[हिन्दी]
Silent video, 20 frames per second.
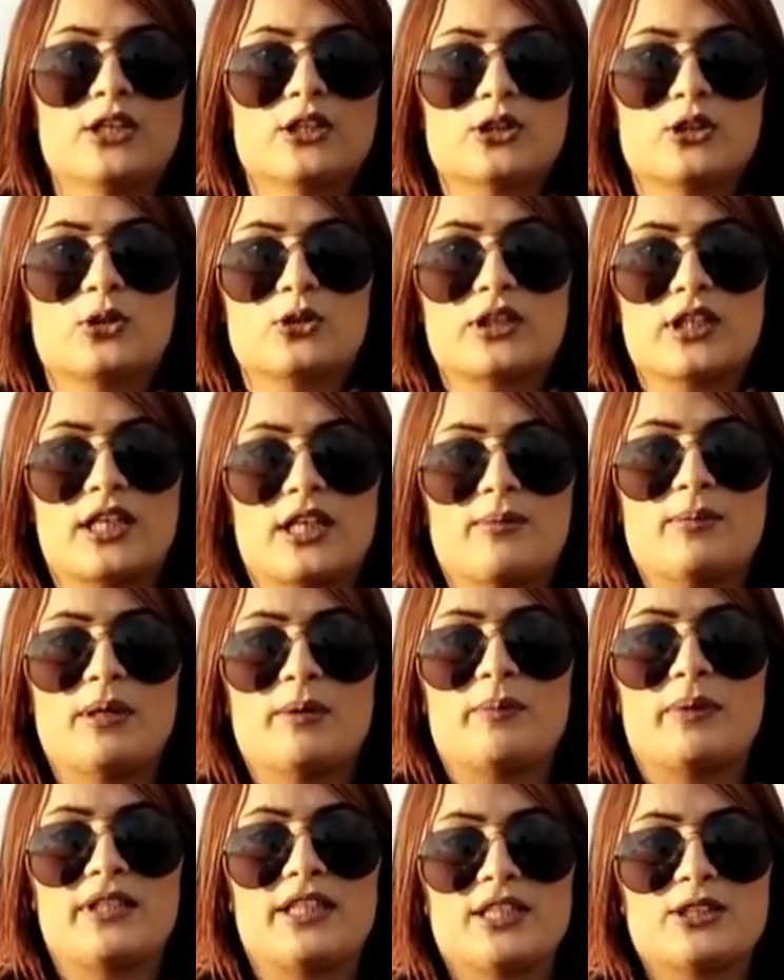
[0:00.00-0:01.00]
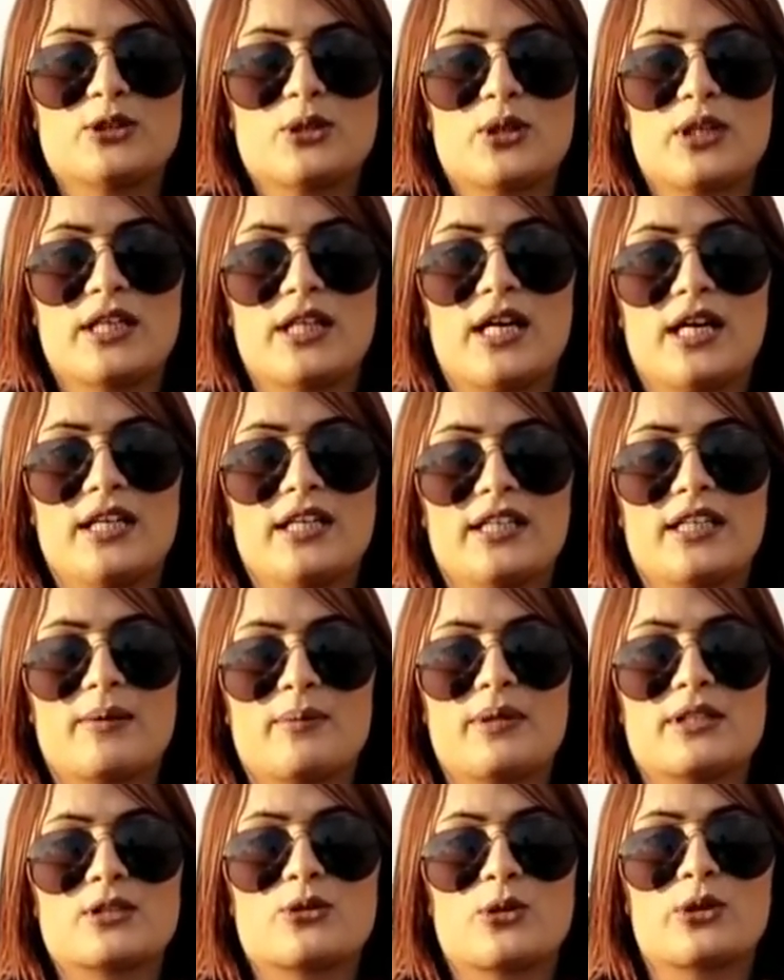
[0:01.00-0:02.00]
तो तकरीबन 1500 कनाल इनके
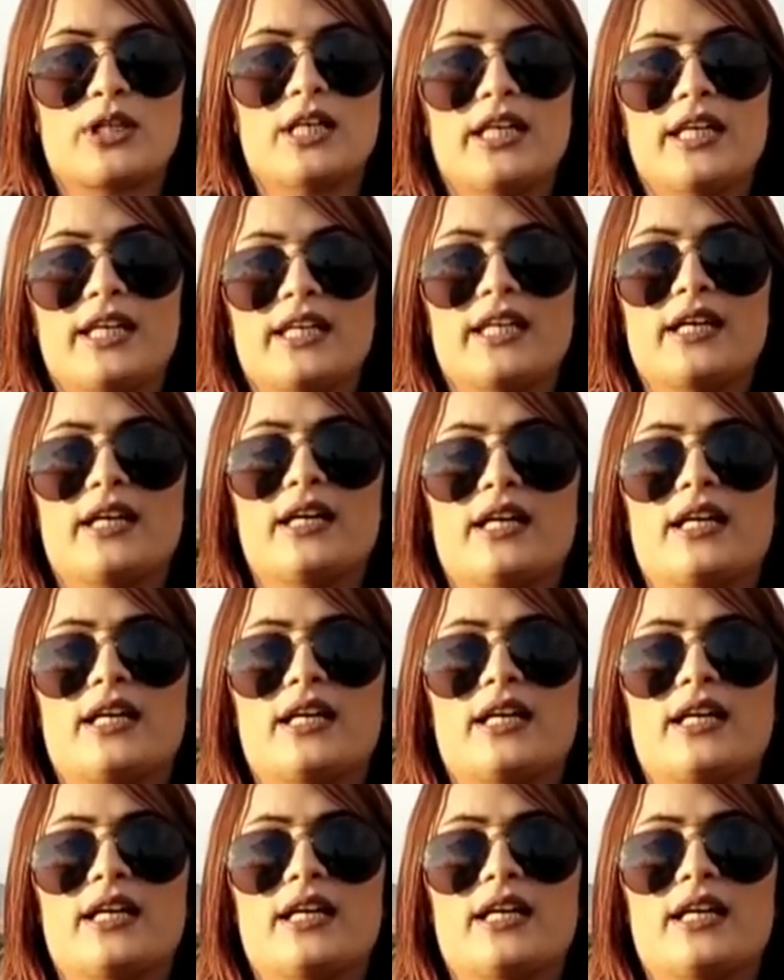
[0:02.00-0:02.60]
पास टोटल एरिया